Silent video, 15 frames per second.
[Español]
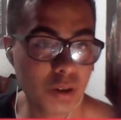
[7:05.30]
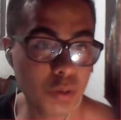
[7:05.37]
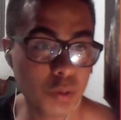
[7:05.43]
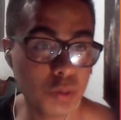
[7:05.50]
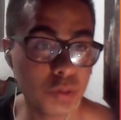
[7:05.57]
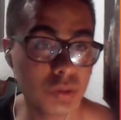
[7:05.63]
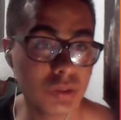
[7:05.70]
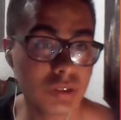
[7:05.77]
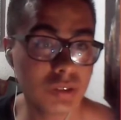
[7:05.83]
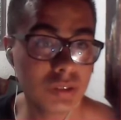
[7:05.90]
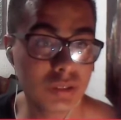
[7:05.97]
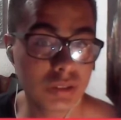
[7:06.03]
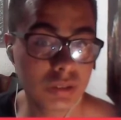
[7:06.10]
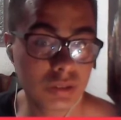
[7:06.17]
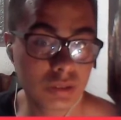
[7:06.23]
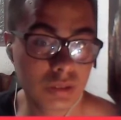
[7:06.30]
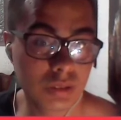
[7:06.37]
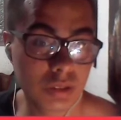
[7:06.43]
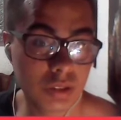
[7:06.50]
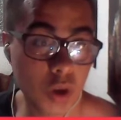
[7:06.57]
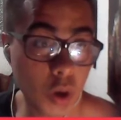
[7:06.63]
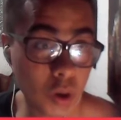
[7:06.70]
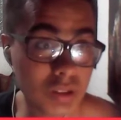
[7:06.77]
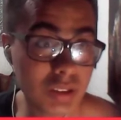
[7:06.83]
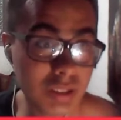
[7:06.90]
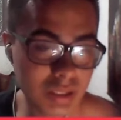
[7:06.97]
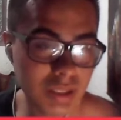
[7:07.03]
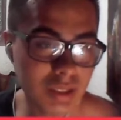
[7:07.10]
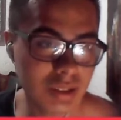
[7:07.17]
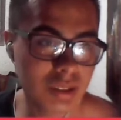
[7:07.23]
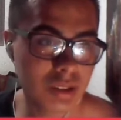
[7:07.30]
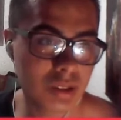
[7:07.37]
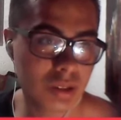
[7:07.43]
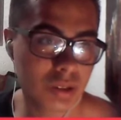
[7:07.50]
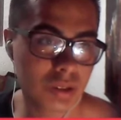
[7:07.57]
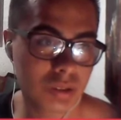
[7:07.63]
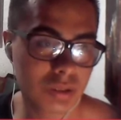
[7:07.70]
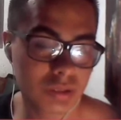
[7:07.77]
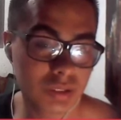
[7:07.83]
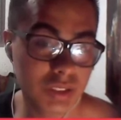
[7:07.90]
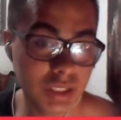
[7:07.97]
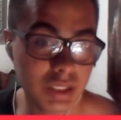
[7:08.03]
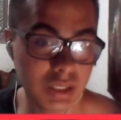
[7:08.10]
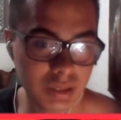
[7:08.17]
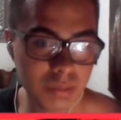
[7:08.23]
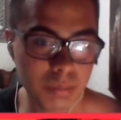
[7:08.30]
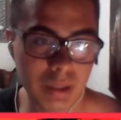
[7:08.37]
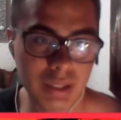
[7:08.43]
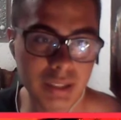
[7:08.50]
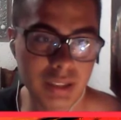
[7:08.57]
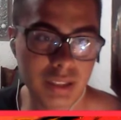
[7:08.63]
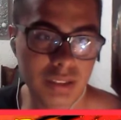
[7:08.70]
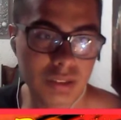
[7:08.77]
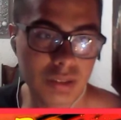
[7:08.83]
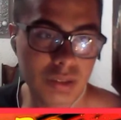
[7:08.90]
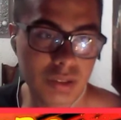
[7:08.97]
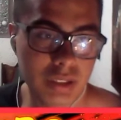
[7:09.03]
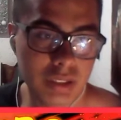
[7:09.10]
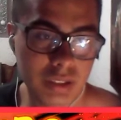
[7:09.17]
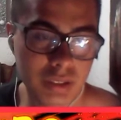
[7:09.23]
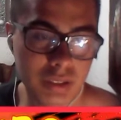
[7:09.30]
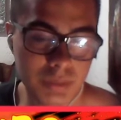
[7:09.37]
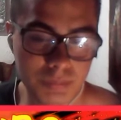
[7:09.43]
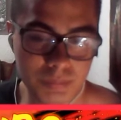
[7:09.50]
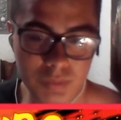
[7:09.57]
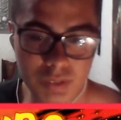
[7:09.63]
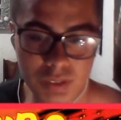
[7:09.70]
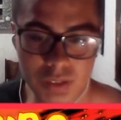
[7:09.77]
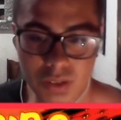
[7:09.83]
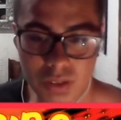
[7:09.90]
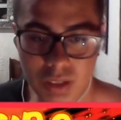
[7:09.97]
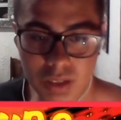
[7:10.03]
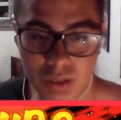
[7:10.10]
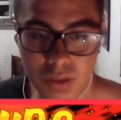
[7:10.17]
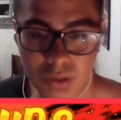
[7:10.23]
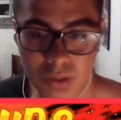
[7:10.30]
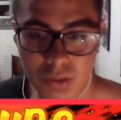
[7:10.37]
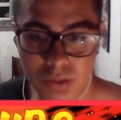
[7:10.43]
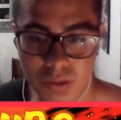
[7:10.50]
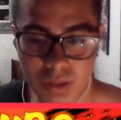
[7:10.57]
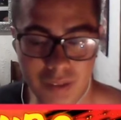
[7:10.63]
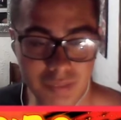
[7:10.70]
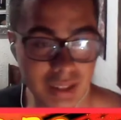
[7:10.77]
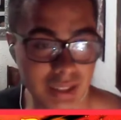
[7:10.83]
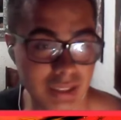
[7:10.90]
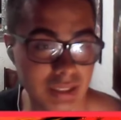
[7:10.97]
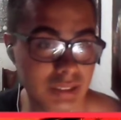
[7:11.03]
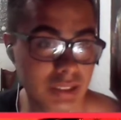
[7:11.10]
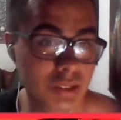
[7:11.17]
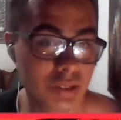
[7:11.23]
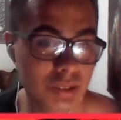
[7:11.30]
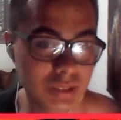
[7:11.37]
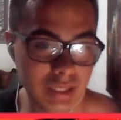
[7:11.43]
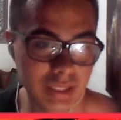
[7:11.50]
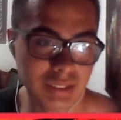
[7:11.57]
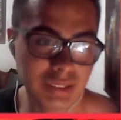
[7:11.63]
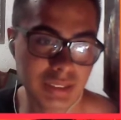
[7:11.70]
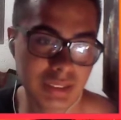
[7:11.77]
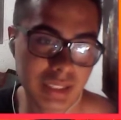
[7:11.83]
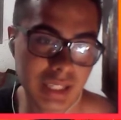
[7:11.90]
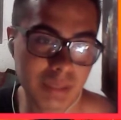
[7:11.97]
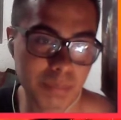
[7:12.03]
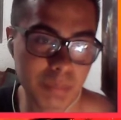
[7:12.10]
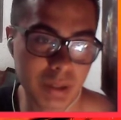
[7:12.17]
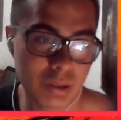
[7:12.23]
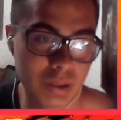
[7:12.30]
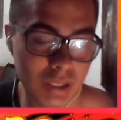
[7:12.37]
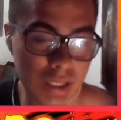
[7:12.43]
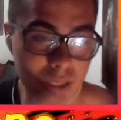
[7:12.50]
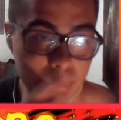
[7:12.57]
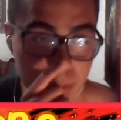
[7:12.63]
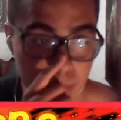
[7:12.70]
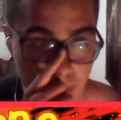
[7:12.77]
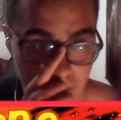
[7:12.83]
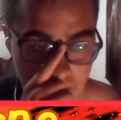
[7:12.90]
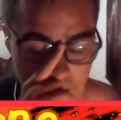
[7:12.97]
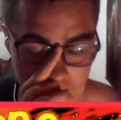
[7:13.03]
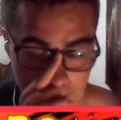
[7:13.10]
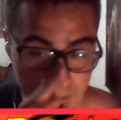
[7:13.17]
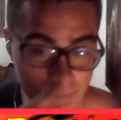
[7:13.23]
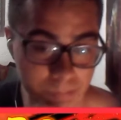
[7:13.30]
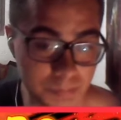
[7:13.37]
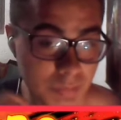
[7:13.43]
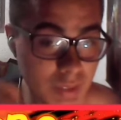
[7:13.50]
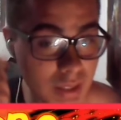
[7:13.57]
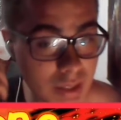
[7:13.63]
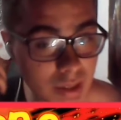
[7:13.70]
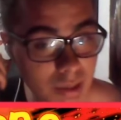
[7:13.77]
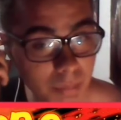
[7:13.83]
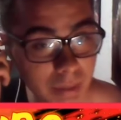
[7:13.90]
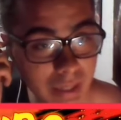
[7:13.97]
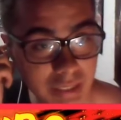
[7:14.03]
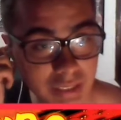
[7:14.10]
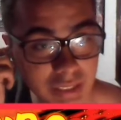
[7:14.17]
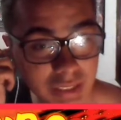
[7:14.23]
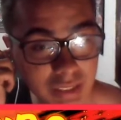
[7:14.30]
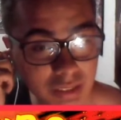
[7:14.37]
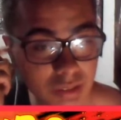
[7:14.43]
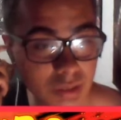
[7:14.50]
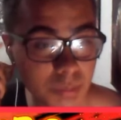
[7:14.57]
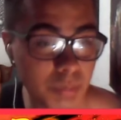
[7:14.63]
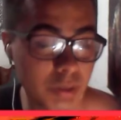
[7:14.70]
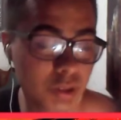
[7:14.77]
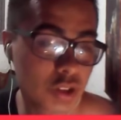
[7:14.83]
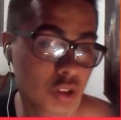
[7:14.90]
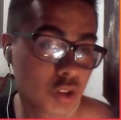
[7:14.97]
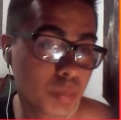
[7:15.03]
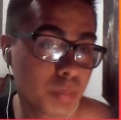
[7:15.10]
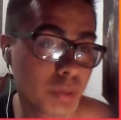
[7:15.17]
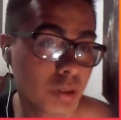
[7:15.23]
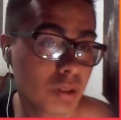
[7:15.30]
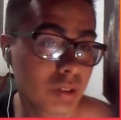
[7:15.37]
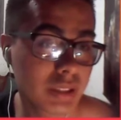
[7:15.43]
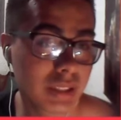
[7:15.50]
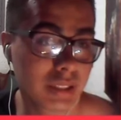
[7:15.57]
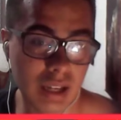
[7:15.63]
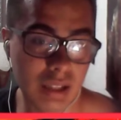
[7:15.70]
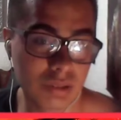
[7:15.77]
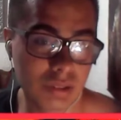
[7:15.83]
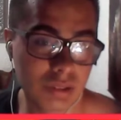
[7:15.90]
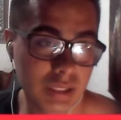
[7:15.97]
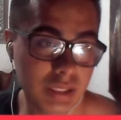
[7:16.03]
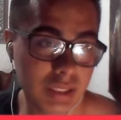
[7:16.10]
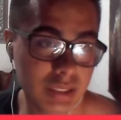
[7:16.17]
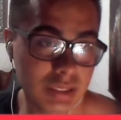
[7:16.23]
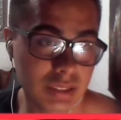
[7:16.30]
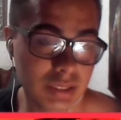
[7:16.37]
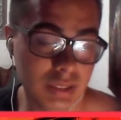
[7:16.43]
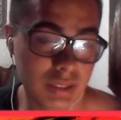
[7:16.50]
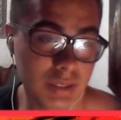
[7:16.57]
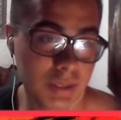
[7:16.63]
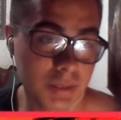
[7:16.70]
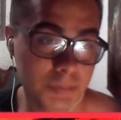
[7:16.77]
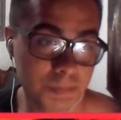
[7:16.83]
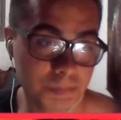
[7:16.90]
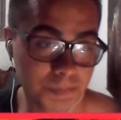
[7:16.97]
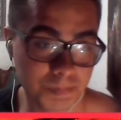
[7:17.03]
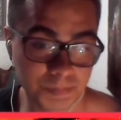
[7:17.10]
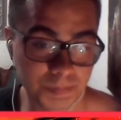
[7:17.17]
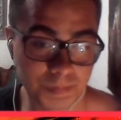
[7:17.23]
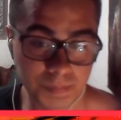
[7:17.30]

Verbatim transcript: un Godki con Jiren, ¿vale? Eso es lo que yo quiero hablarles, chicos. Que este sería el mejor equipo para, para Jiren, ¿no? Pero yo supongo que lo que es em,